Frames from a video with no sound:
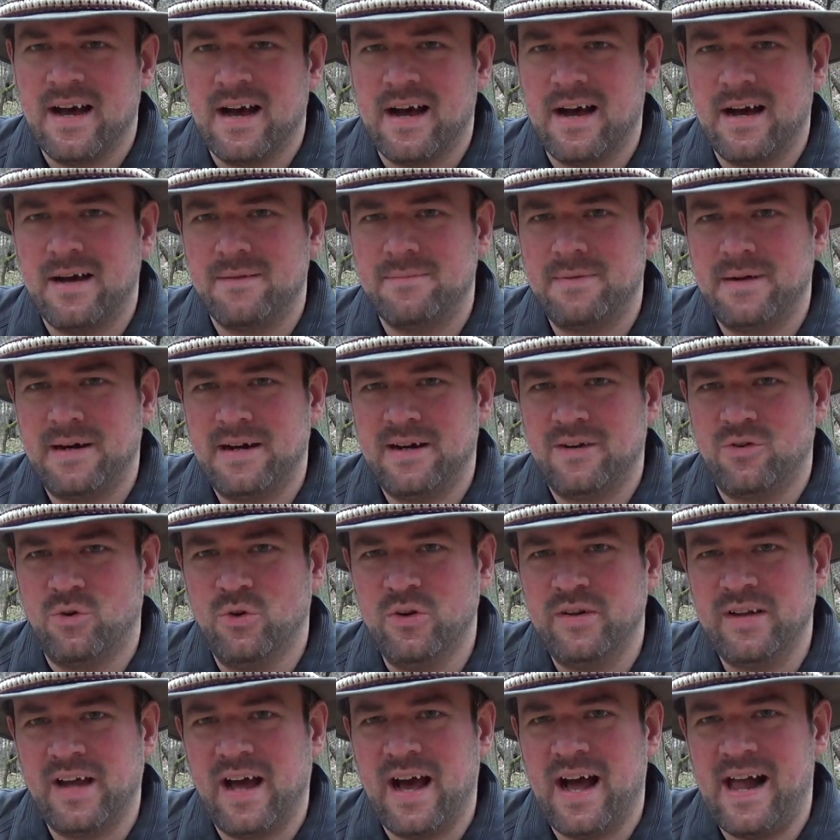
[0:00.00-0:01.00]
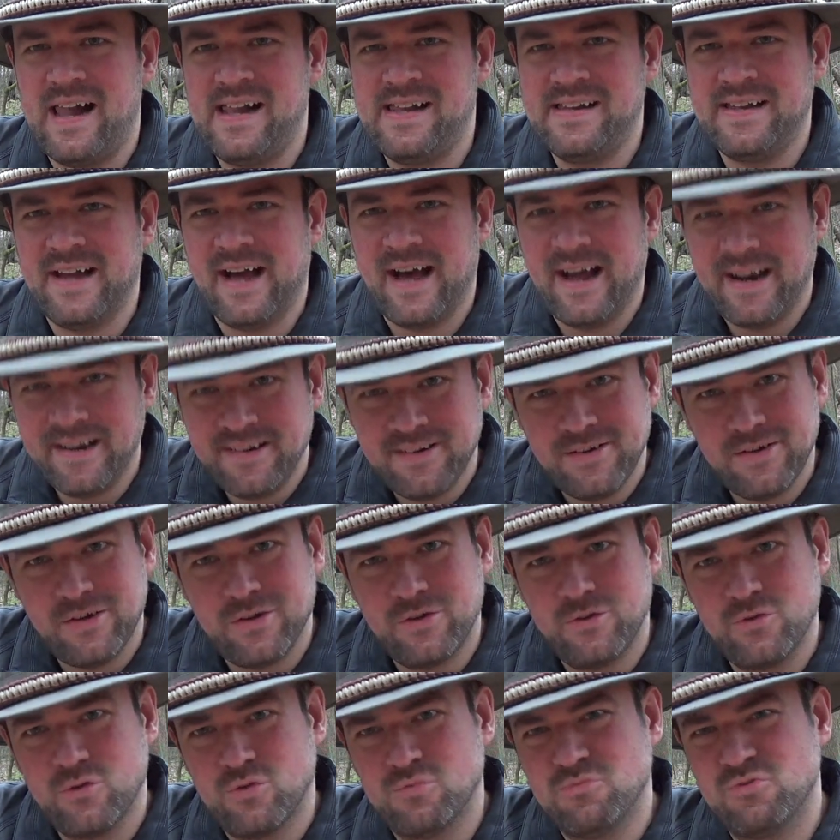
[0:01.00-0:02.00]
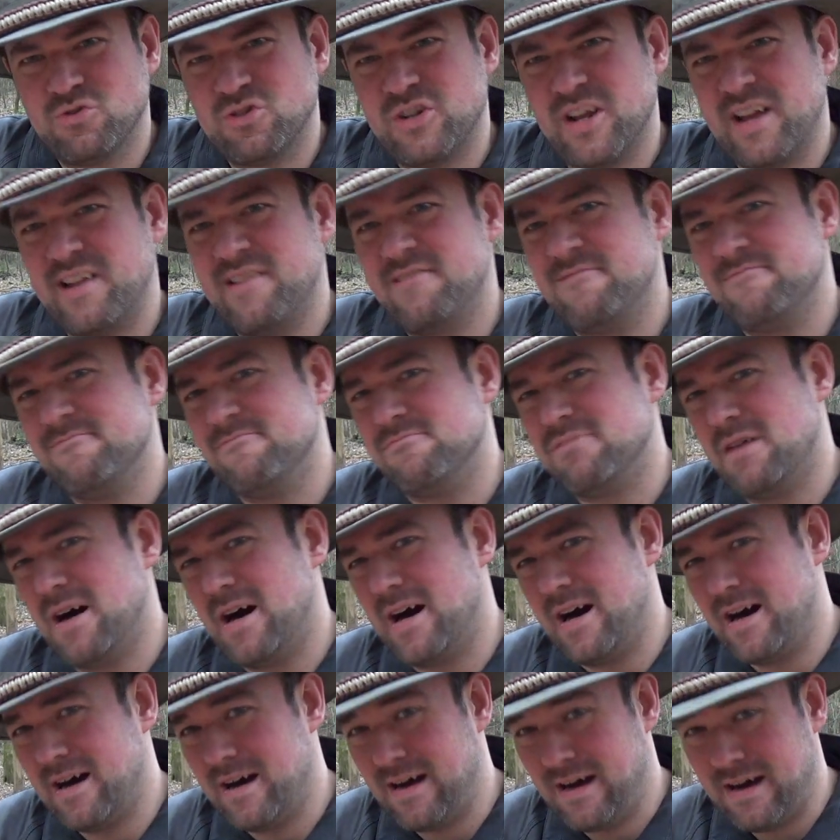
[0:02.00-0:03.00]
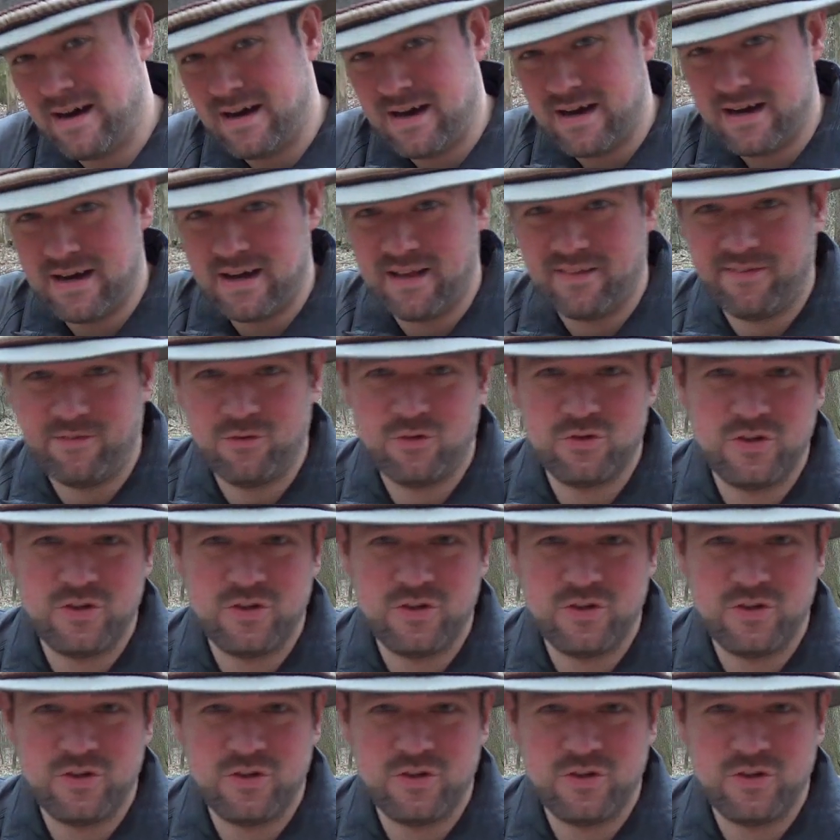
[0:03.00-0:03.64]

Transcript: Aber unter allen anderen Umständen, boah, so